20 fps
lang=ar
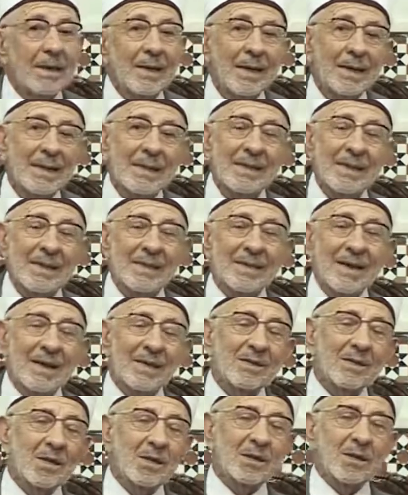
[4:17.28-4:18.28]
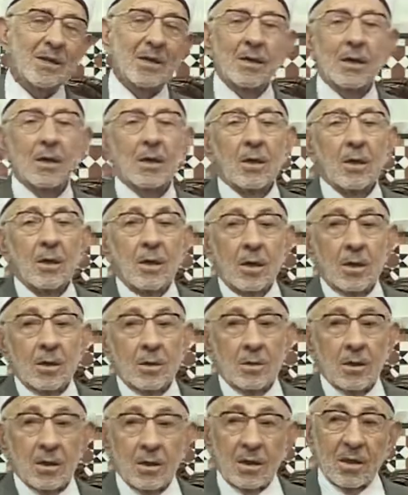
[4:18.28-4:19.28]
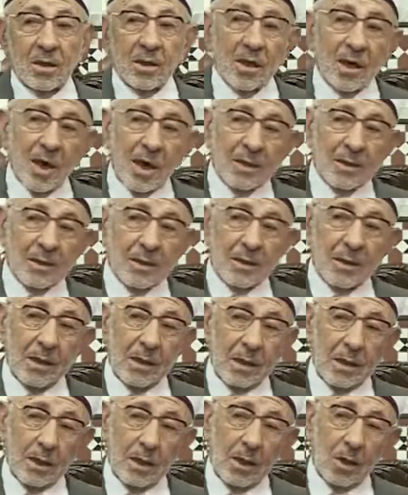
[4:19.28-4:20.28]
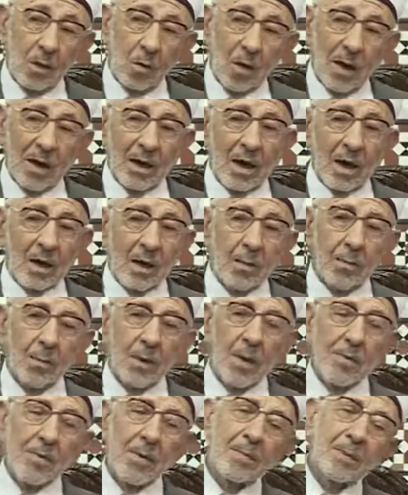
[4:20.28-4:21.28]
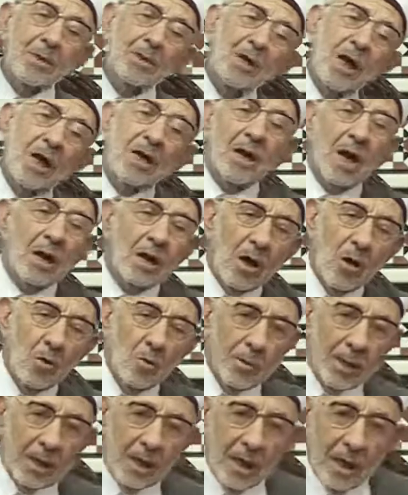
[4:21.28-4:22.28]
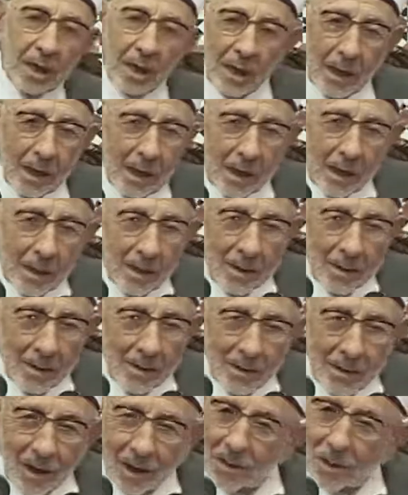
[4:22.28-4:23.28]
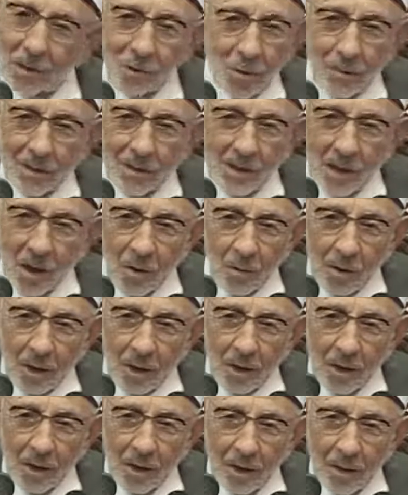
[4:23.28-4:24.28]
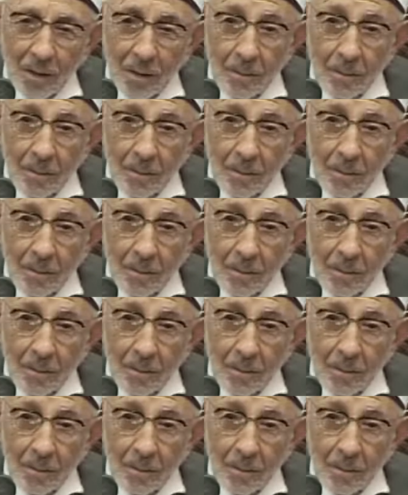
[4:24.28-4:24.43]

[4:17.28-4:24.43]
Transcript: لكن إذا أجيت صرت تغذي اللغة العربية بمشاعر القومية ساعتها شو بتساوي؟